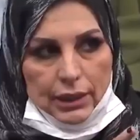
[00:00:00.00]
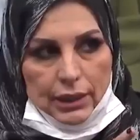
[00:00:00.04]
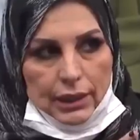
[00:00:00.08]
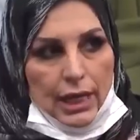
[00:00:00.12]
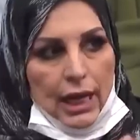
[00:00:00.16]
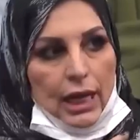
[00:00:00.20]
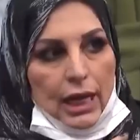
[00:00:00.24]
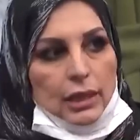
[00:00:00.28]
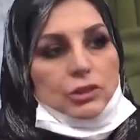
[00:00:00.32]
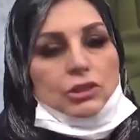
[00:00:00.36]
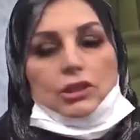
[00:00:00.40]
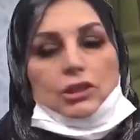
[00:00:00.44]

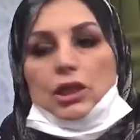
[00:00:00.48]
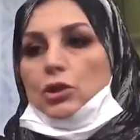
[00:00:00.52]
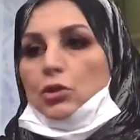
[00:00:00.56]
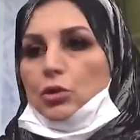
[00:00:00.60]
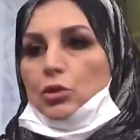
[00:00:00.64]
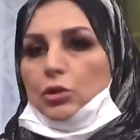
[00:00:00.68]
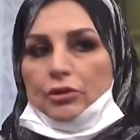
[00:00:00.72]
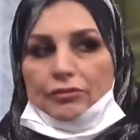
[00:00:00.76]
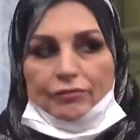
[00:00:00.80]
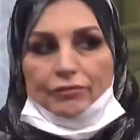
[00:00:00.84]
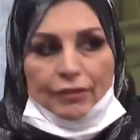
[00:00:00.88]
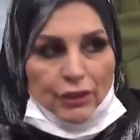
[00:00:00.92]
الله
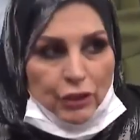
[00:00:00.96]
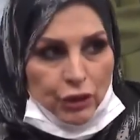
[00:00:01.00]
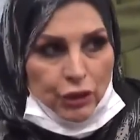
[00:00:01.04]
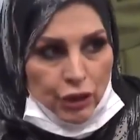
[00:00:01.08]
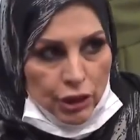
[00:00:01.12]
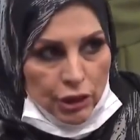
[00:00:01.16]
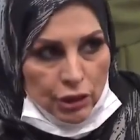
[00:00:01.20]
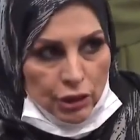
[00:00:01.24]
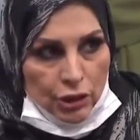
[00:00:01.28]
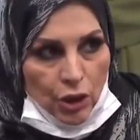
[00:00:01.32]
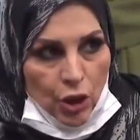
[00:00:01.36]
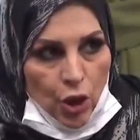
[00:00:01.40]
نصلوا
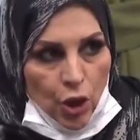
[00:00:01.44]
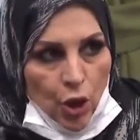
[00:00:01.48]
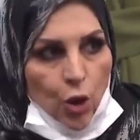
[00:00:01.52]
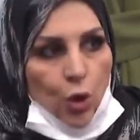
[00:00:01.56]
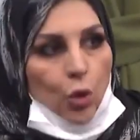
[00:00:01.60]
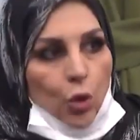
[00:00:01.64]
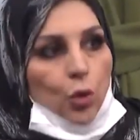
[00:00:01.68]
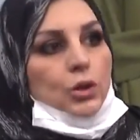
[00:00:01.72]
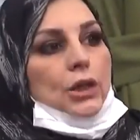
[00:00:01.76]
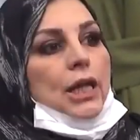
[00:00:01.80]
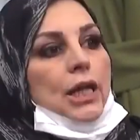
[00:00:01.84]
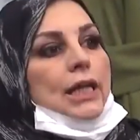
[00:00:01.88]
الفجر إيه.
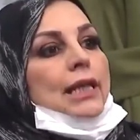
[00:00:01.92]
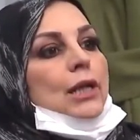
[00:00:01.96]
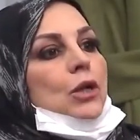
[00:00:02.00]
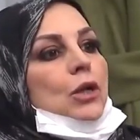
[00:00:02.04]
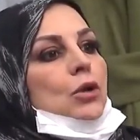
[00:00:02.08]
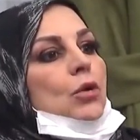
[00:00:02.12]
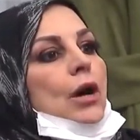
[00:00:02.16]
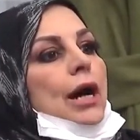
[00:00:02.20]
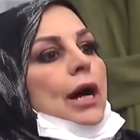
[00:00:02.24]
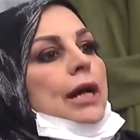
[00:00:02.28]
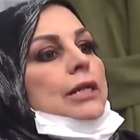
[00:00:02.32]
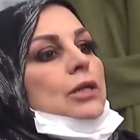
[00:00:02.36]

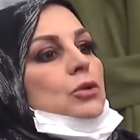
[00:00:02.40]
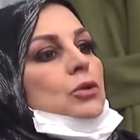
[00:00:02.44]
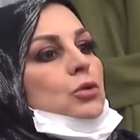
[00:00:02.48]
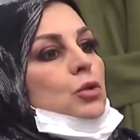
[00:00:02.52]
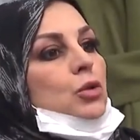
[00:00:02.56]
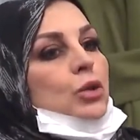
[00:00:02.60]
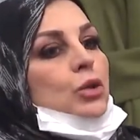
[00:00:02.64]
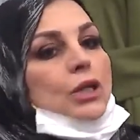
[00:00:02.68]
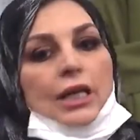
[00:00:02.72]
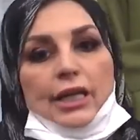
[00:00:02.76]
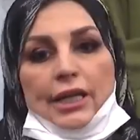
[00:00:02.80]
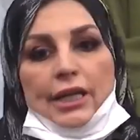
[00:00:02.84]
ونطلعوا على
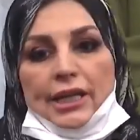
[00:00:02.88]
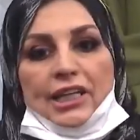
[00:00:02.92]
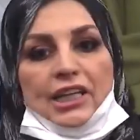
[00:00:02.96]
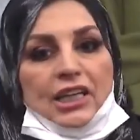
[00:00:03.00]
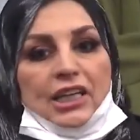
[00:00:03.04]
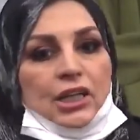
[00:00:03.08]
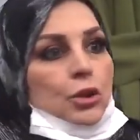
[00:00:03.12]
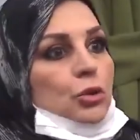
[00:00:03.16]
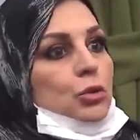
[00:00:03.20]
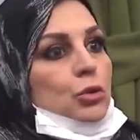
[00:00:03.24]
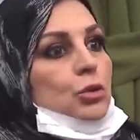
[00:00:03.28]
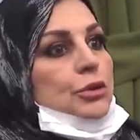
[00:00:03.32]
طول
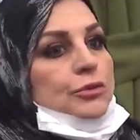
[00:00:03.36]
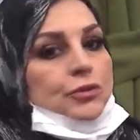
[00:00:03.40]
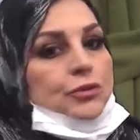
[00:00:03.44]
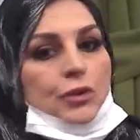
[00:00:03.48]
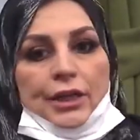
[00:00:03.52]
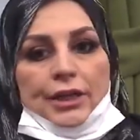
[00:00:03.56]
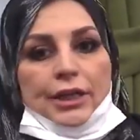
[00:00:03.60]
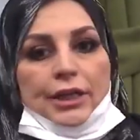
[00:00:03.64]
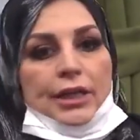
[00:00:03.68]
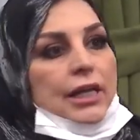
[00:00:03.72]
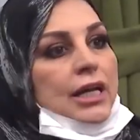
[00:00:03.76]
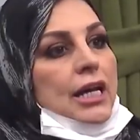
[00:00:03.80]
هيك نوقفوا
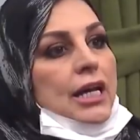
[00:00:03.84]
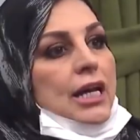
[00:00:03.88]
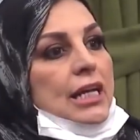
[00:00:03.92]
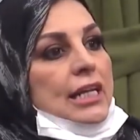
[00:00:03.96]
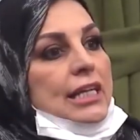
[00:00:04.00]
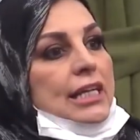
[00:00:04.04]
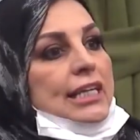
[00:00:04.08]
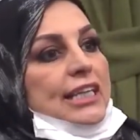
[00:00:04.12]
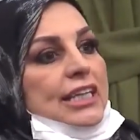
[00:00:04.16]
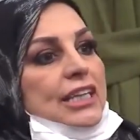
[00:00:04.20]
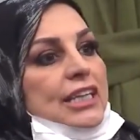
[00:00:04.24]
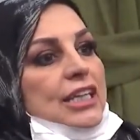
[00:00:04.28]
احنا
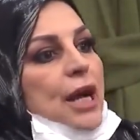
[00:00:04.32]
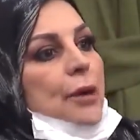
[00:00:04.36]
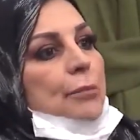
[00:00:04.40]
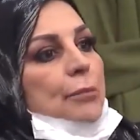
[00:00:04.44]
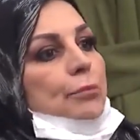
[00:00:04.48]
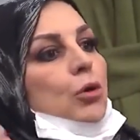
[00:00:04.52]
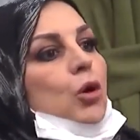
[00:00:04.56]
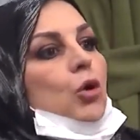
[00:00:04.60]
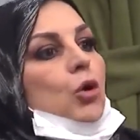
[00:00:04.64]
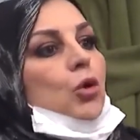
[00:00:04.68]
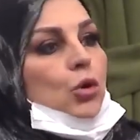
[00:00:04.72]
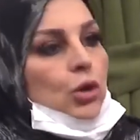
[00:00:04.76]
قدام
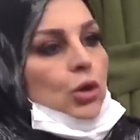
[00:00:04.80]
بكره